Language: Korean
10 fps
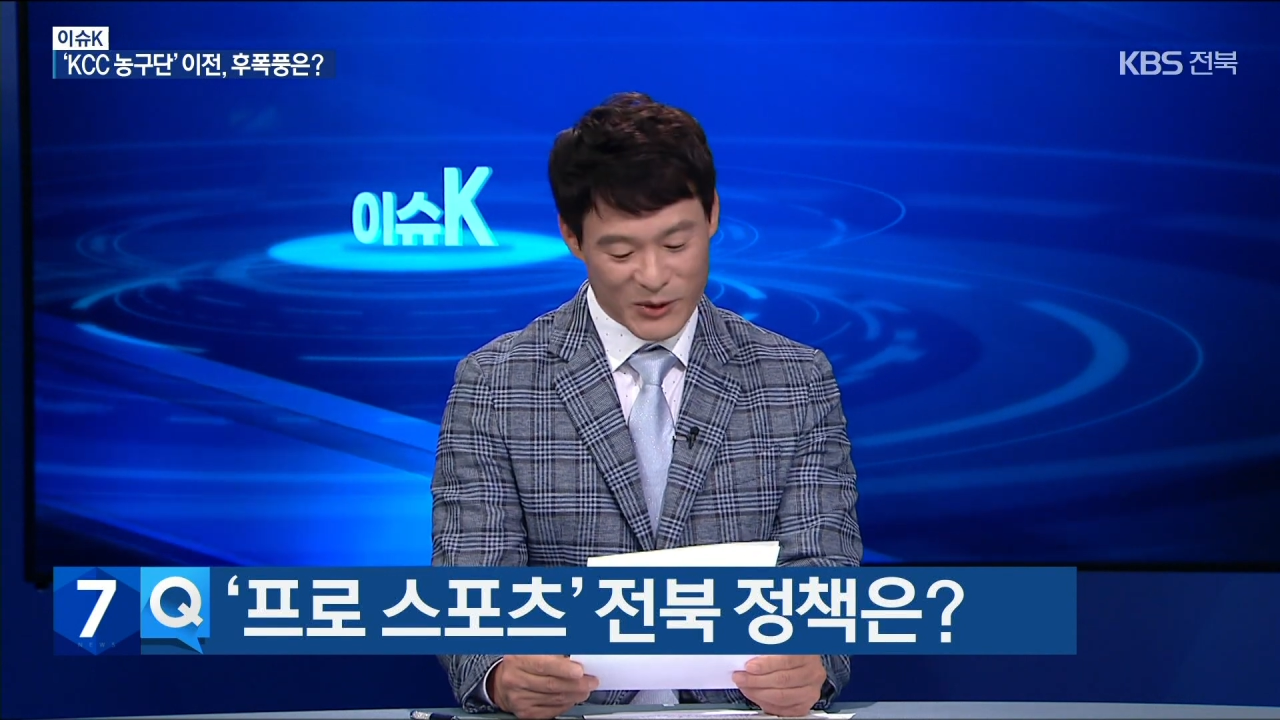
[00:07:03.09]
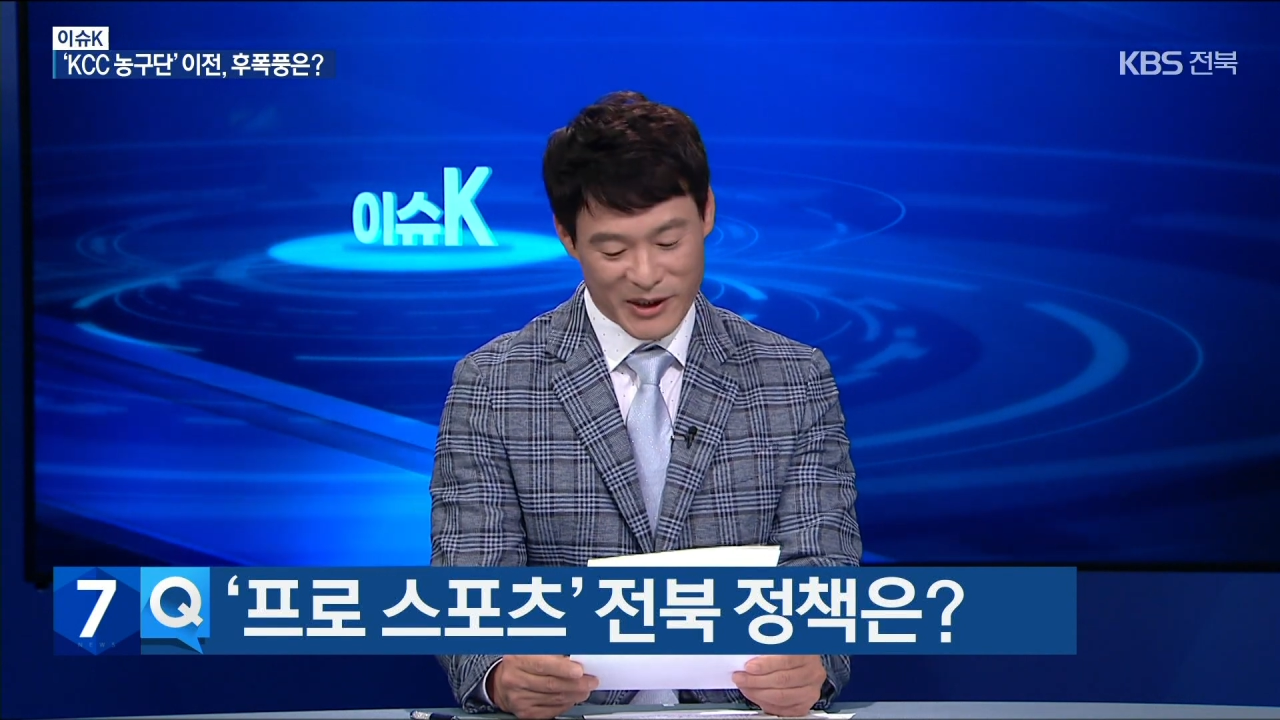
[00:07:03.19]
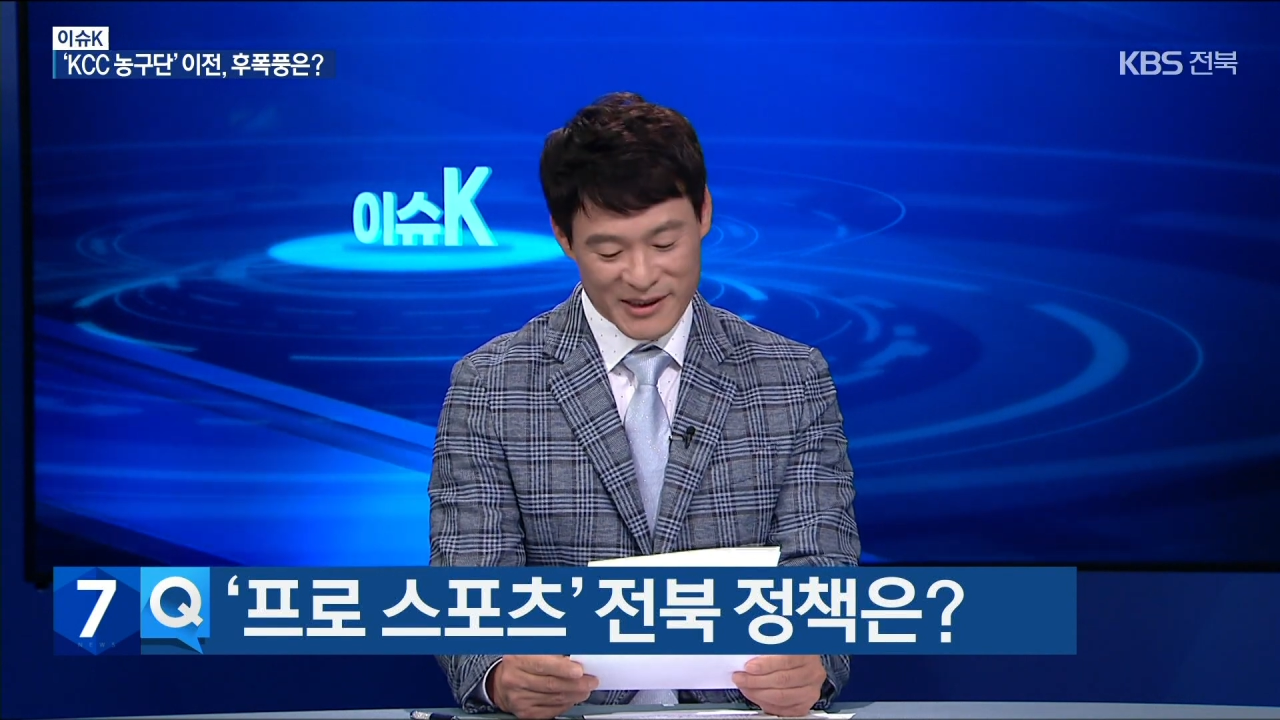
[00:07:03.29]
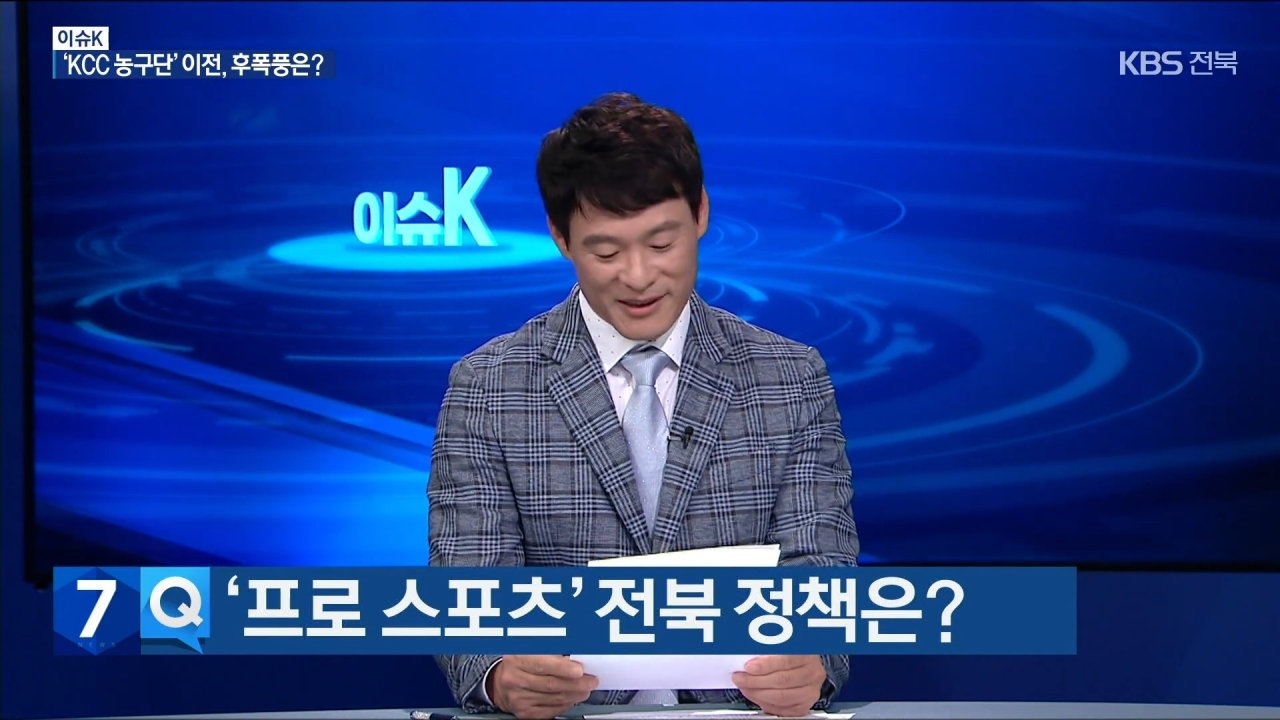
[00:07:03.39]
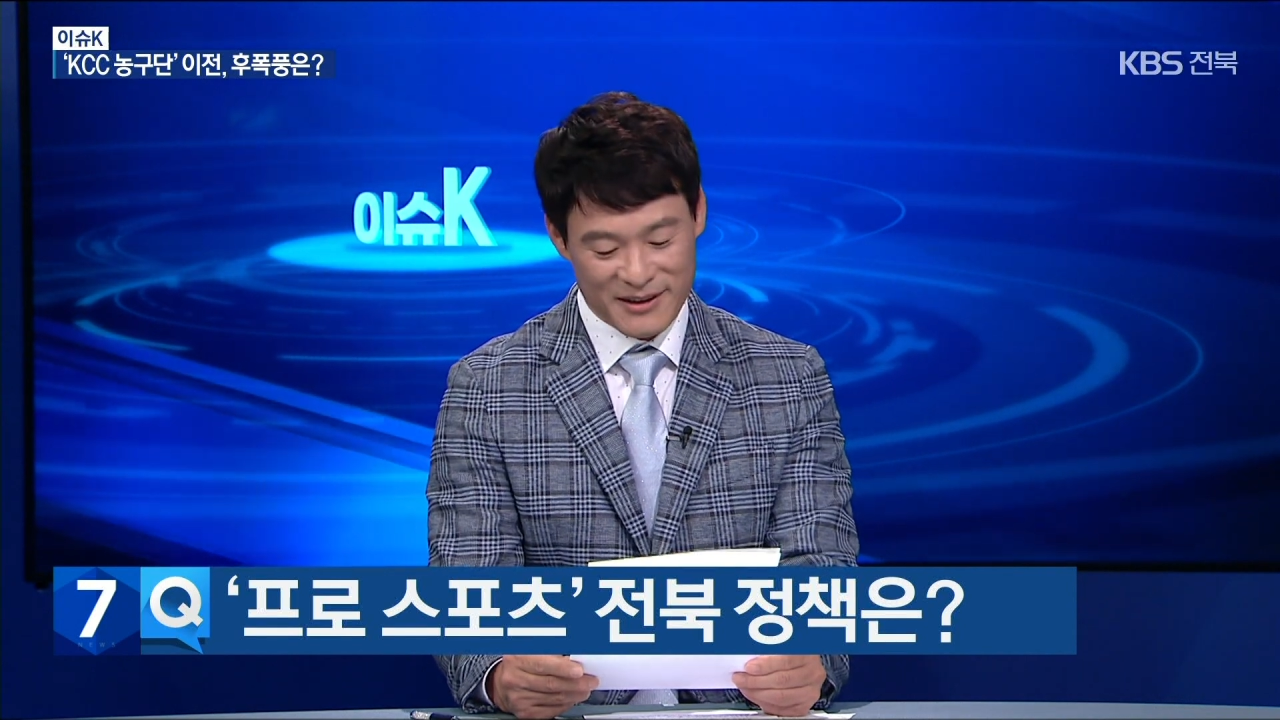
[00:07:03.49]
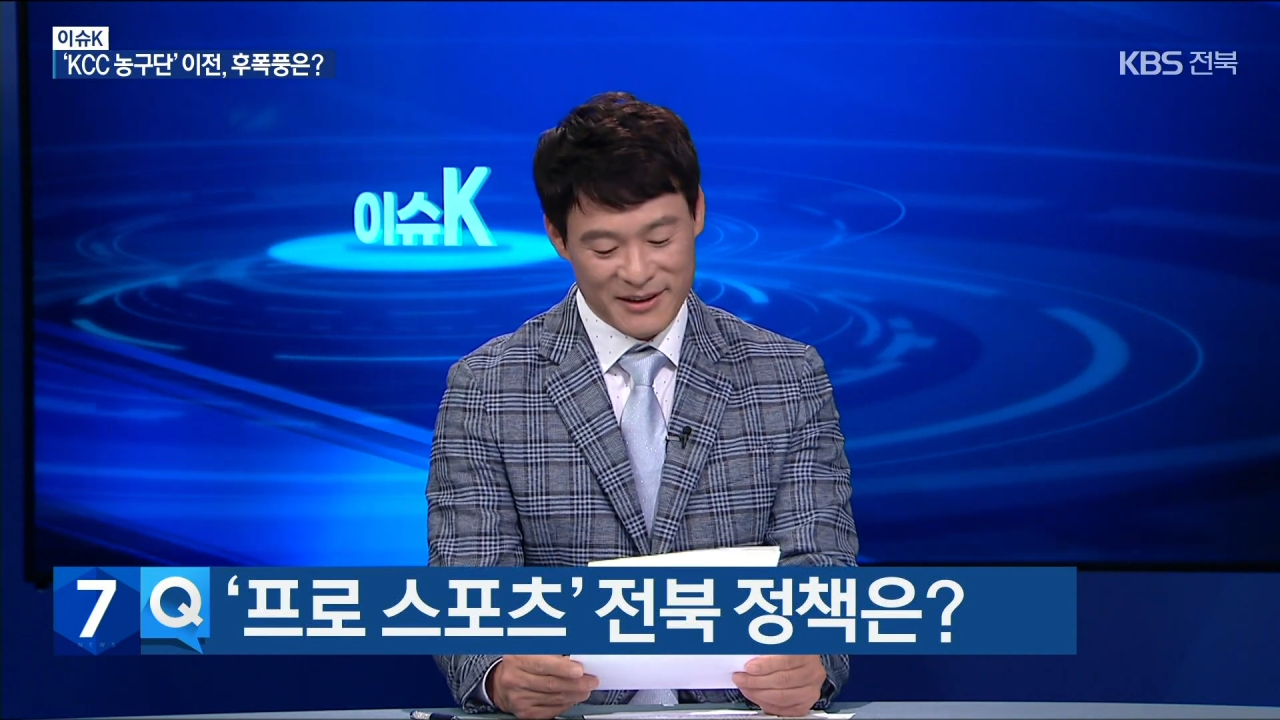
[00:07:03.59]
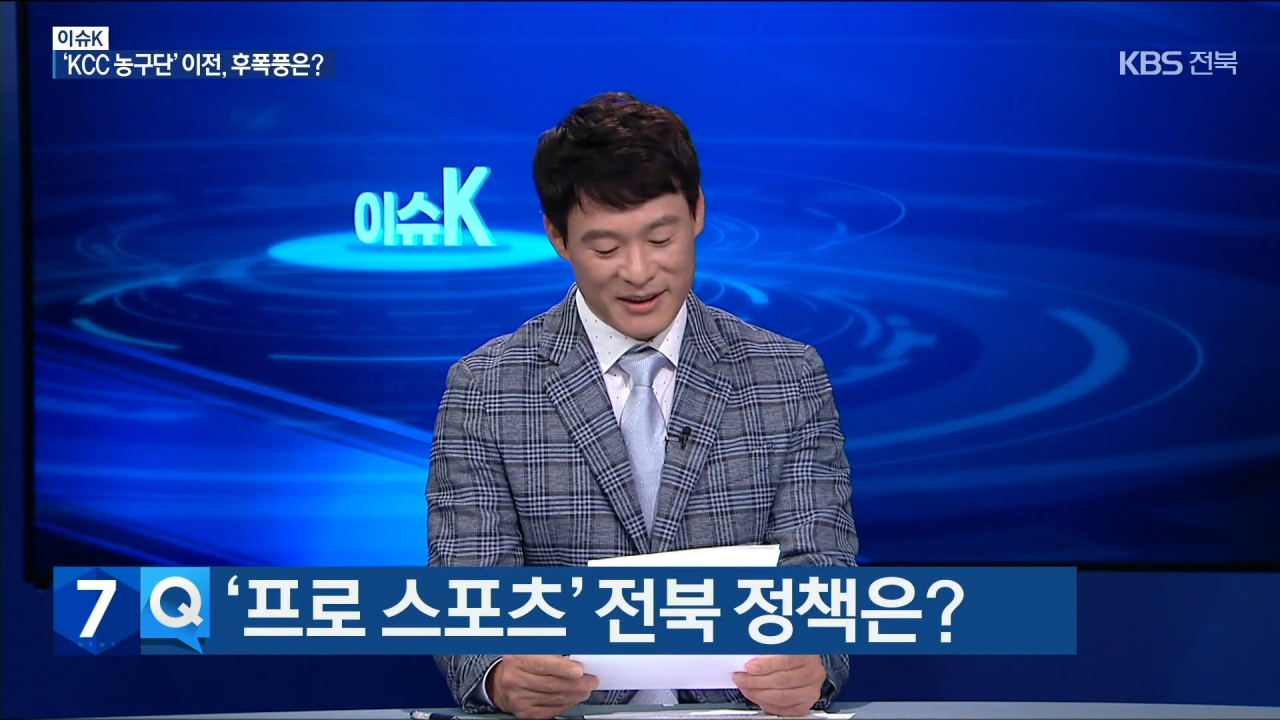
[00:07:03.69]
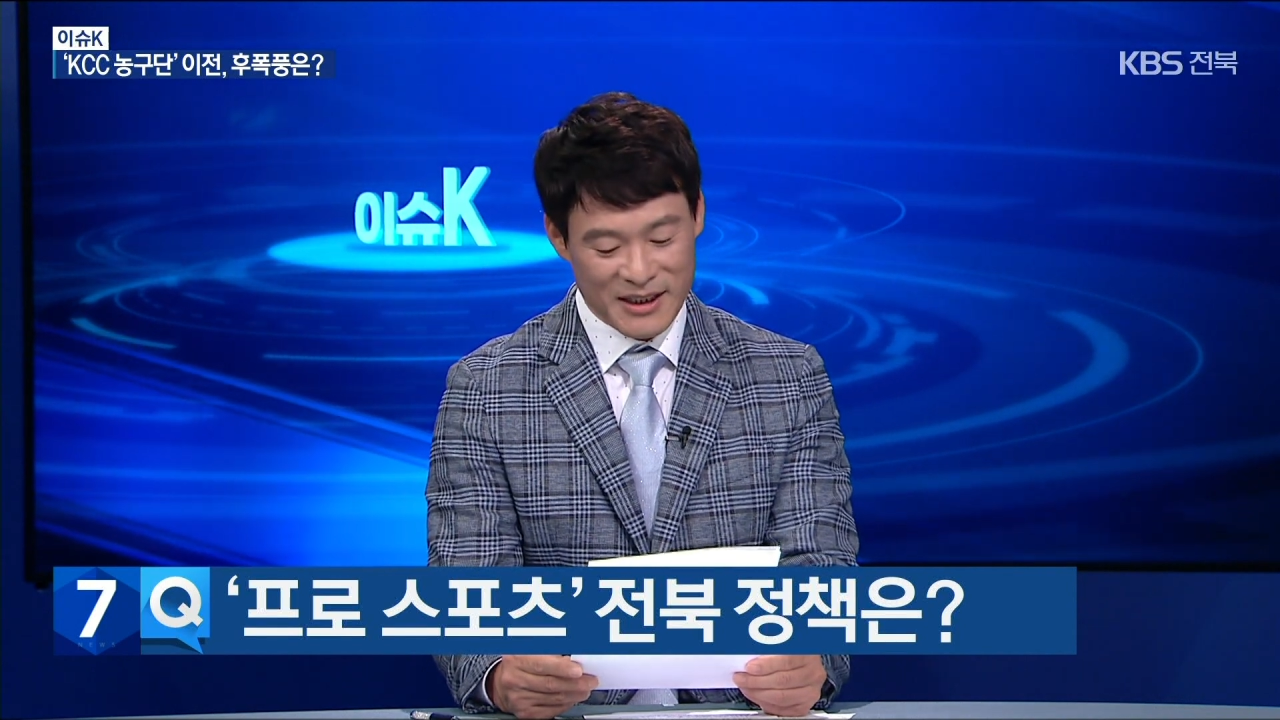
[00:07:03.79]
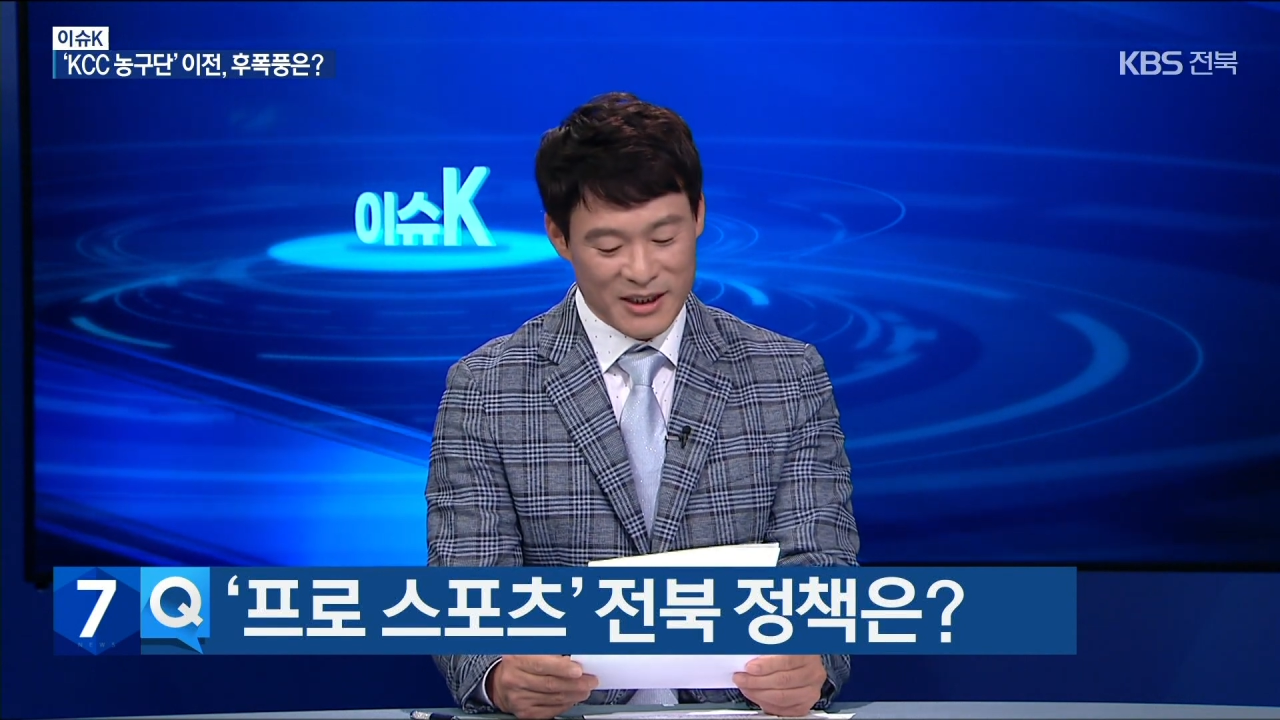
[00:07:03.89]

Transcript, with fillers: 인해서